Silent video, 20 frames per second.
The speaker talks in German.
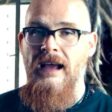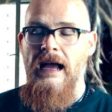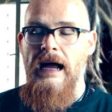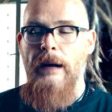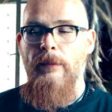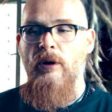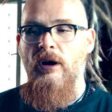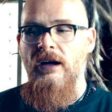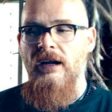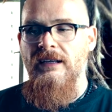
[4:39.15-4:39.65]

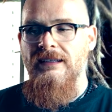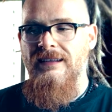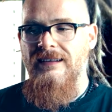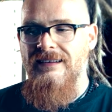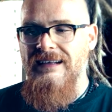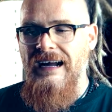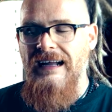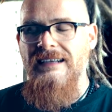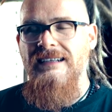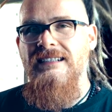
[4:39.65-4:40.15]
Aber das
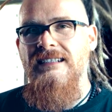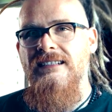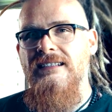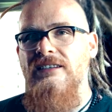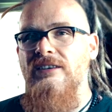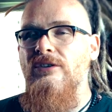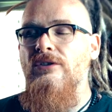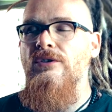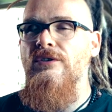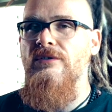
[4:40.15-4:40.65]
kann nicht
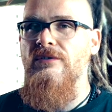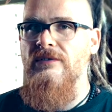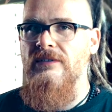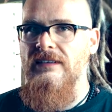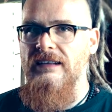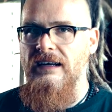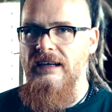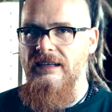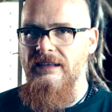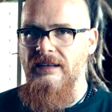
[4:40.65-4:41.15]
die Lösung
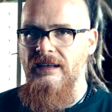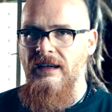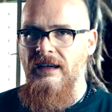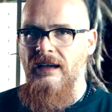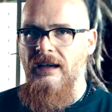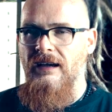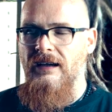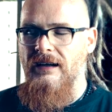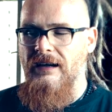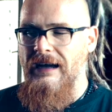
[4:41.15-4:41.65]
sein.
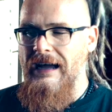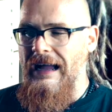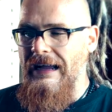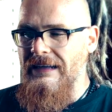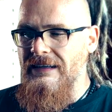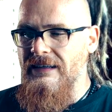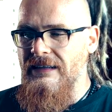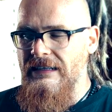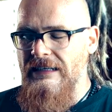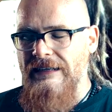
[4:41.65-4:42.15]
Äh,
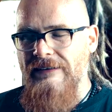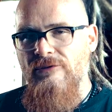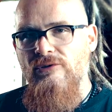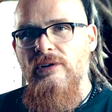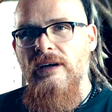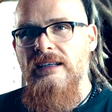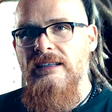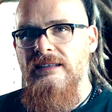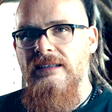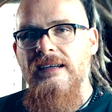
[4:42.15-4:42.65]
reine
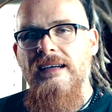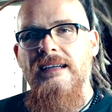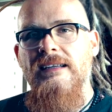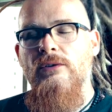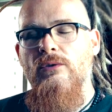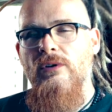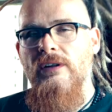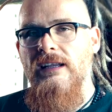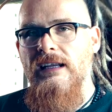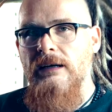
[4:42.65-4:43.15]
Individualität
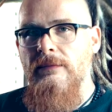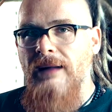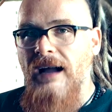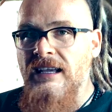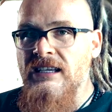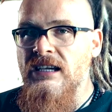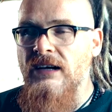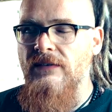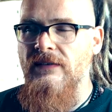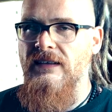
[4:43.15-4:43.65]
ohne den
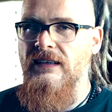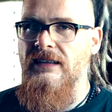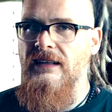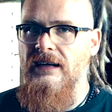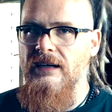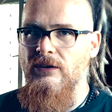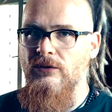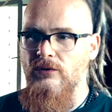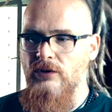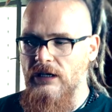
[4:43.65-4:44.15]

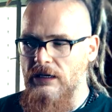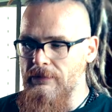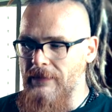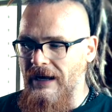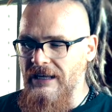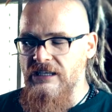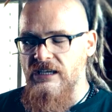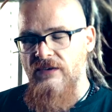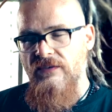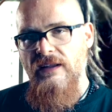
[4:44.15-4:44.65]
Gemeinschaftsgedanken, ohne,
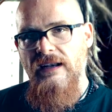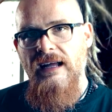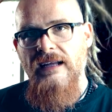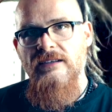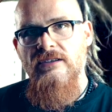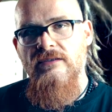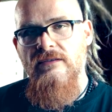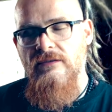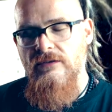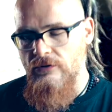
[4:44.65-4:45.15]
Gemeinschaft an
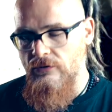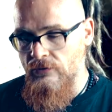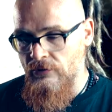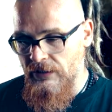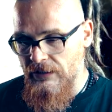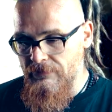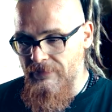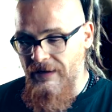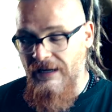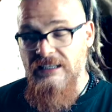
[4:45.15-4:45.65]
einen,
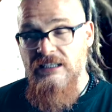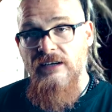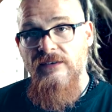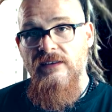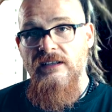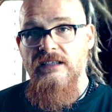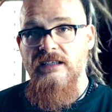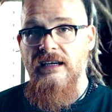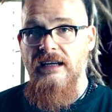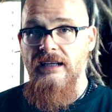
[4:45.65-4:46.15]
ohne
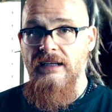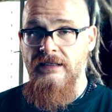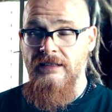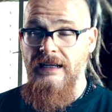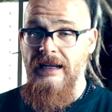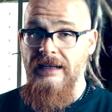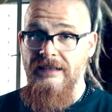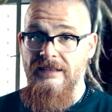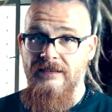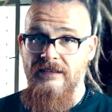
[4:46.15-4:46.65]
gemeinschaftlich an
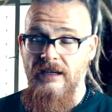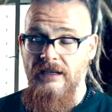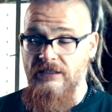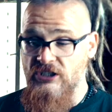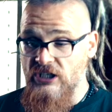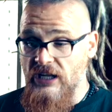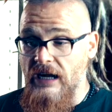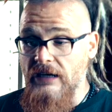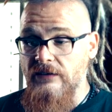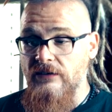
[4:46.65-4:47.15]
einen, einen
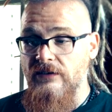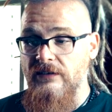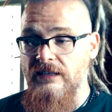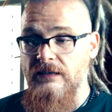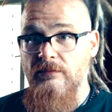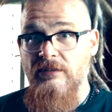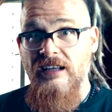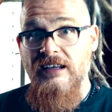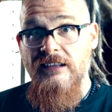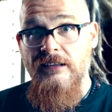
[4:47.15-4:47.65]
Strang zu
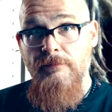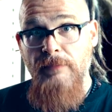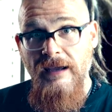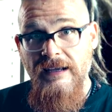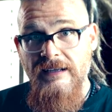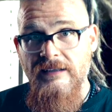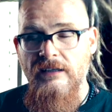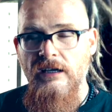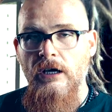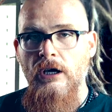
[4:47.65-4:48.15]
ziehen mit
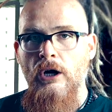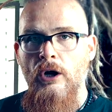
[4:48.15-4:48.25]
Respekt.